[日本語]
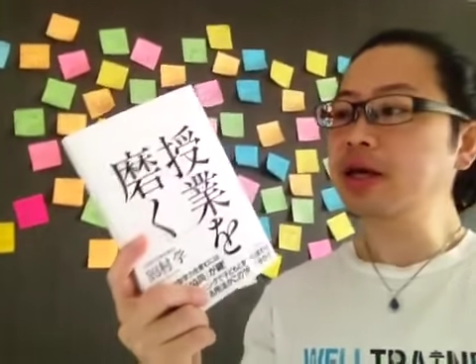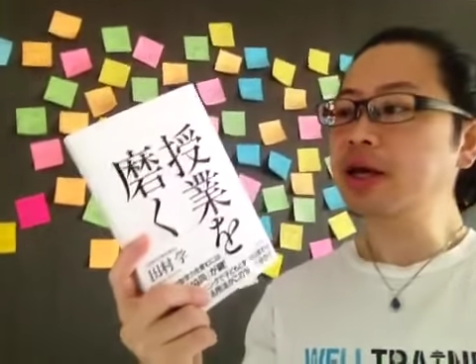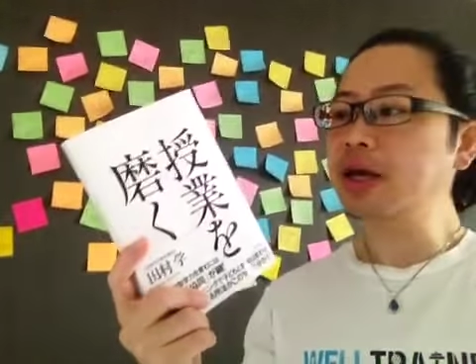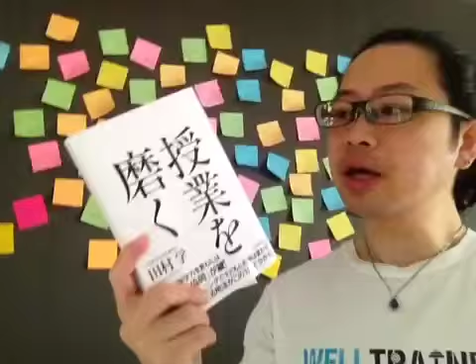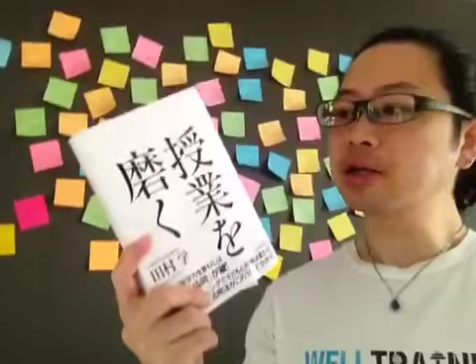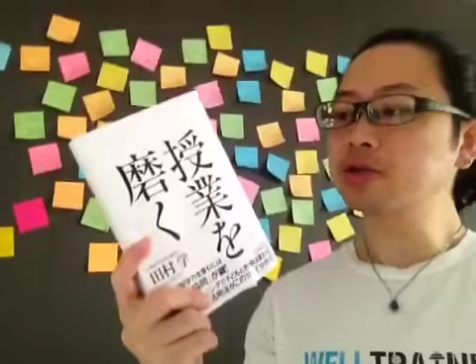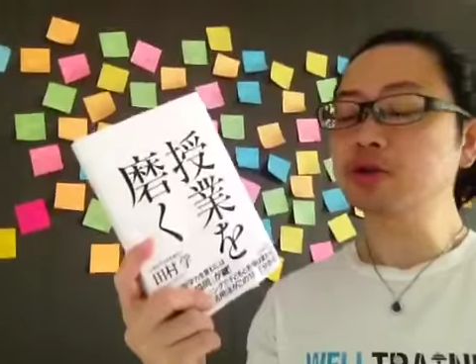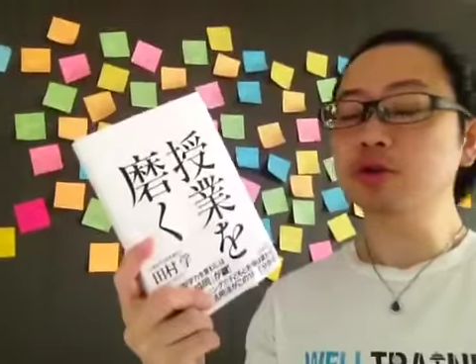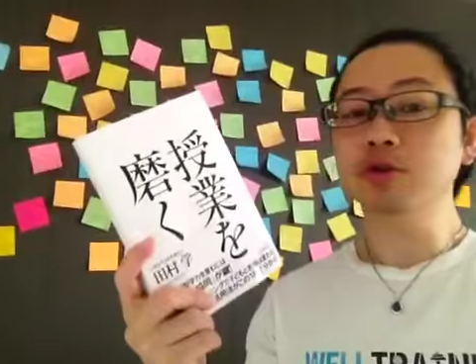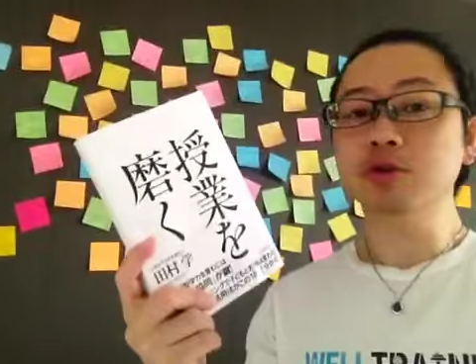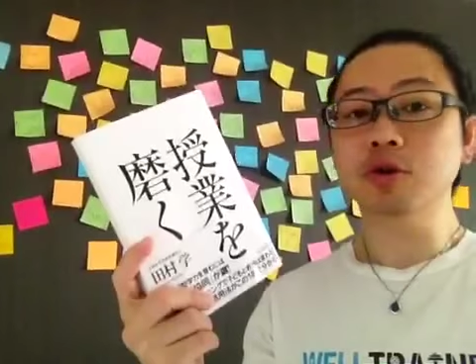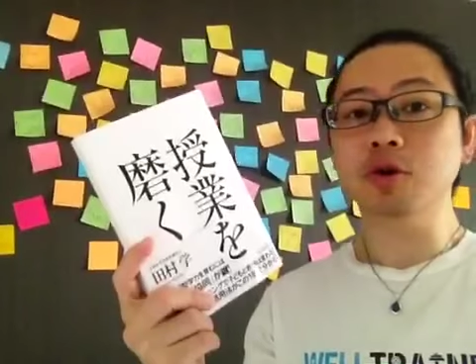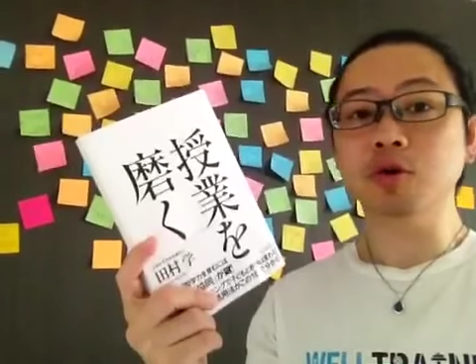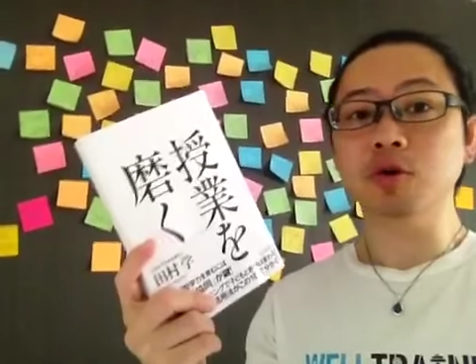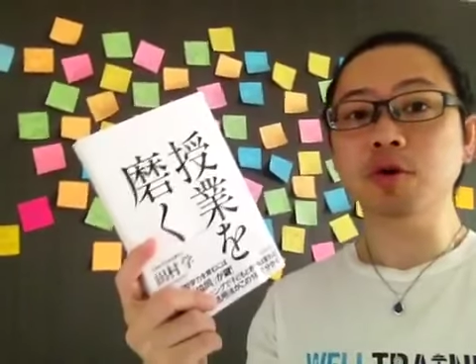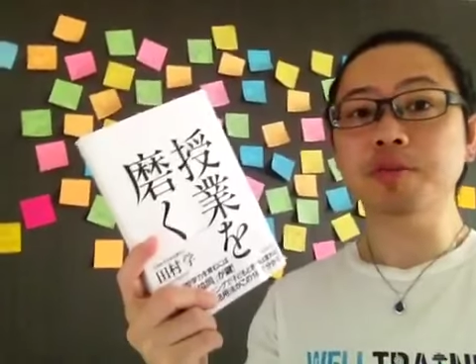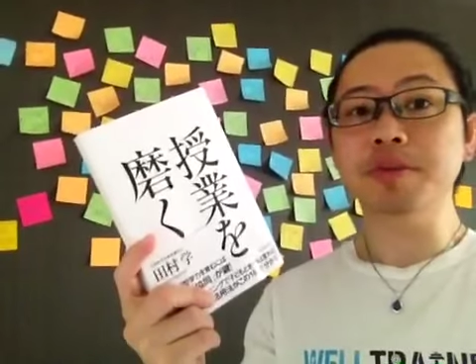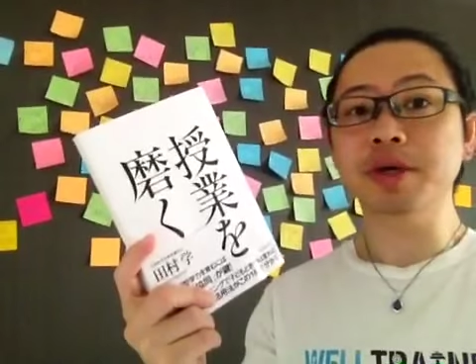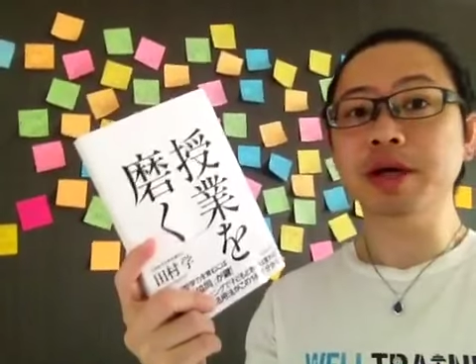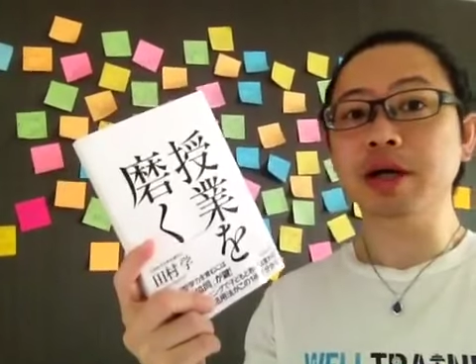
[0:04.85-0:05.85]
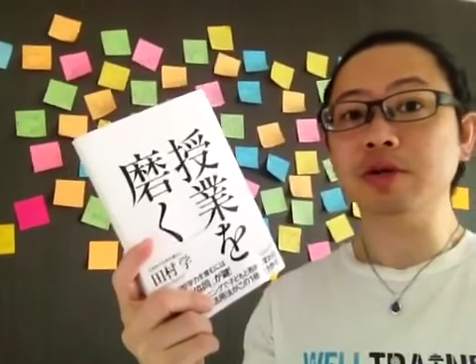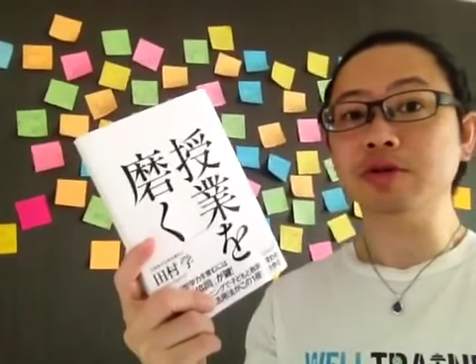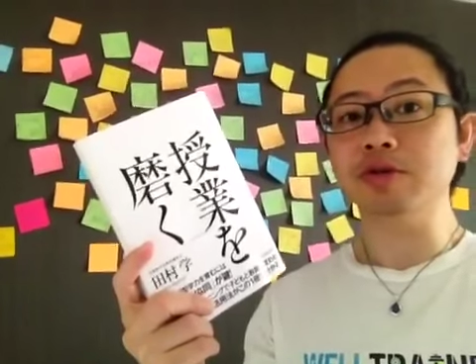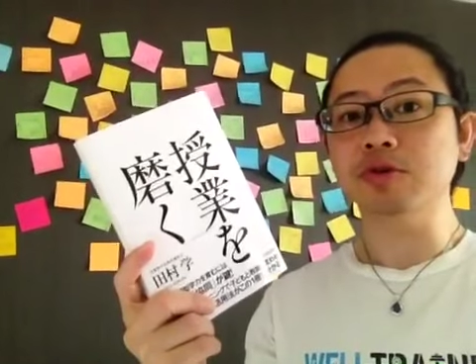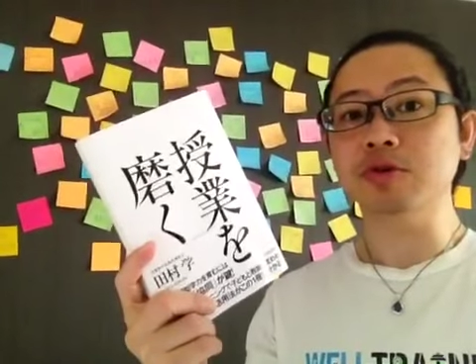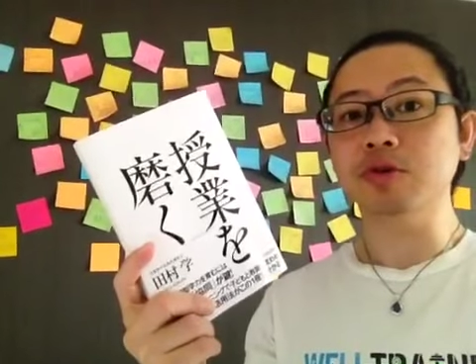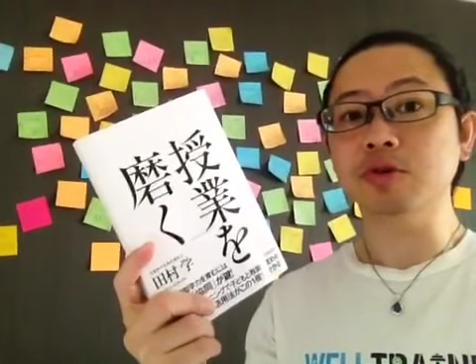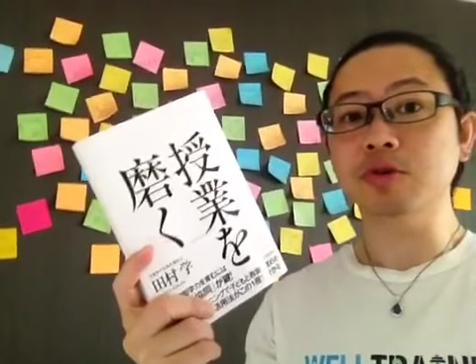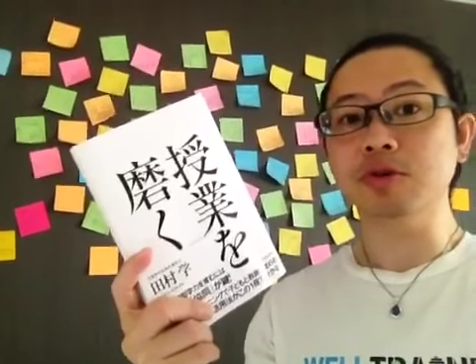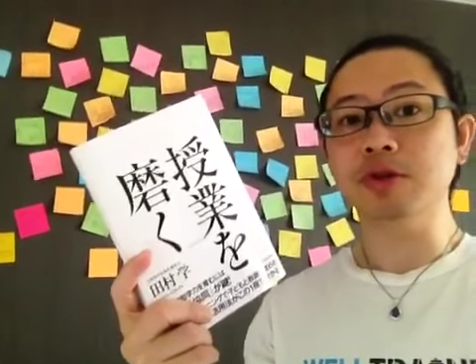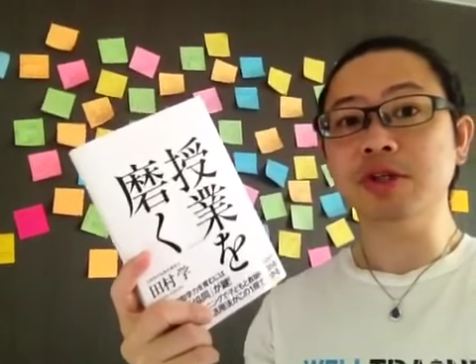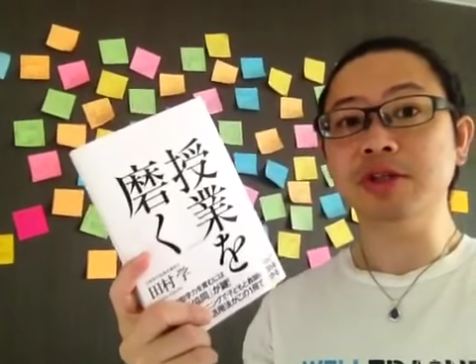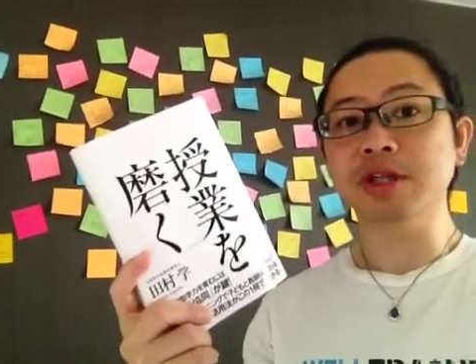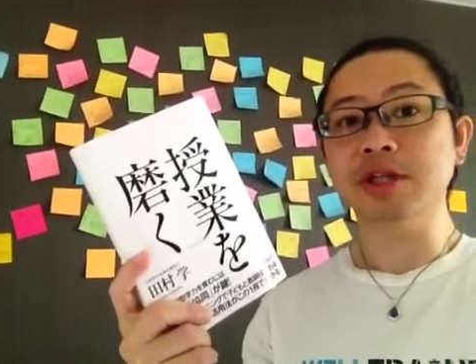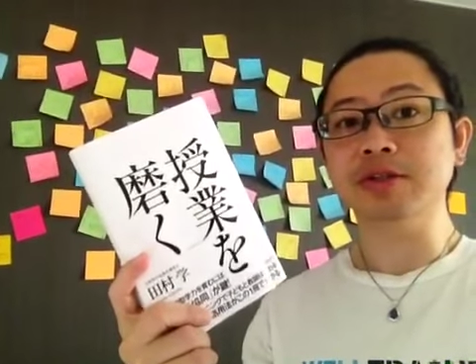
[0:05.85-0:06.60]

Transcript: えー、授業を磨くという一